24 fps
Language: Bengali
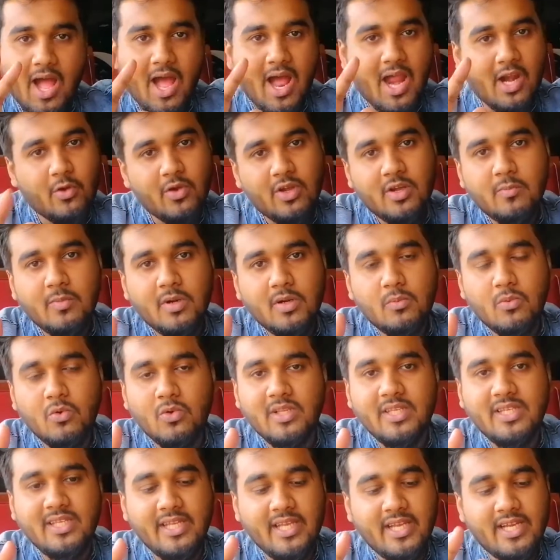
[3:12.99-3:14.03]
আরও একবার
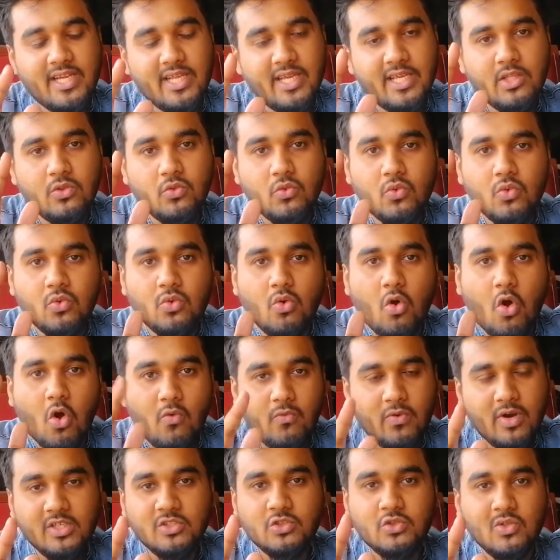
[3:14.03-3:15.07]
বলি এটা কিন্তু
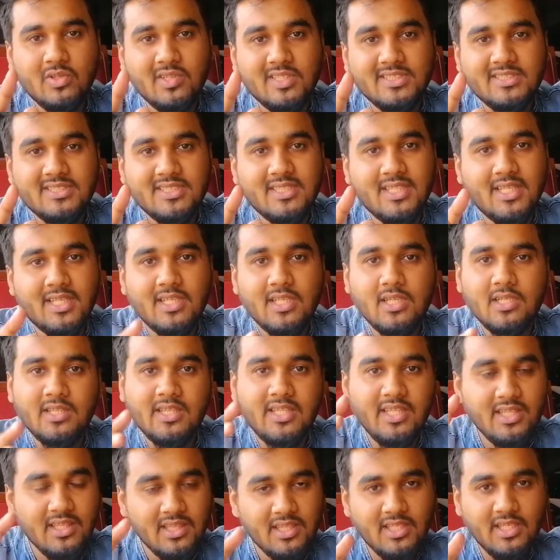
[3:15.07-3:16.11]
অফার চলতেছে তাদের
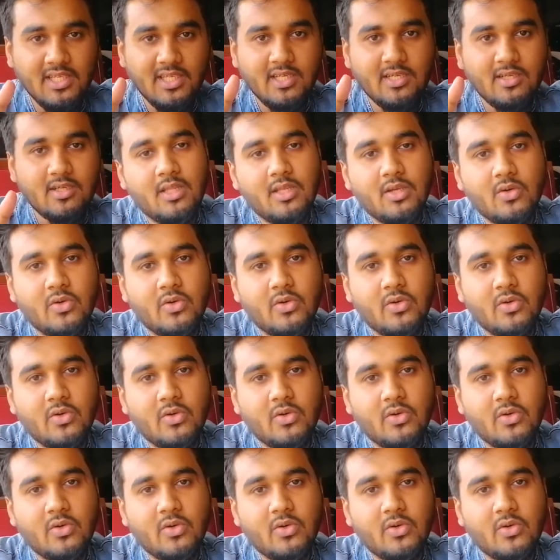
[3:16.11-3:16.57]
তিন দিনের